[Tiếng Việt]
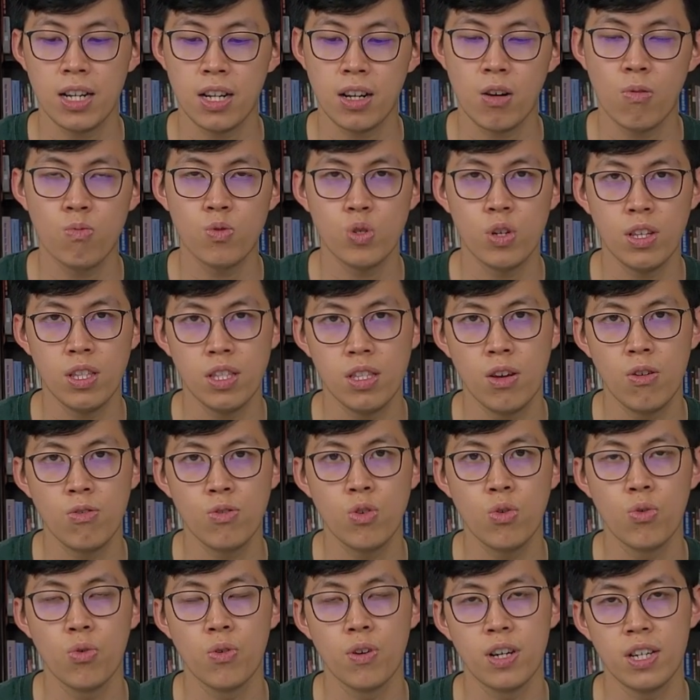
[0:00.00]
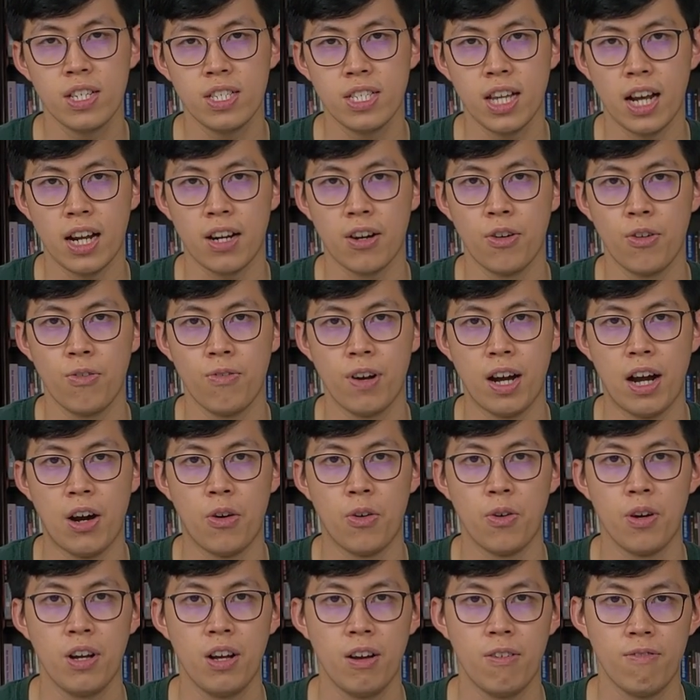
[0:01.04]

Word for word: công suất tiêu thụ khi sạc đầu vào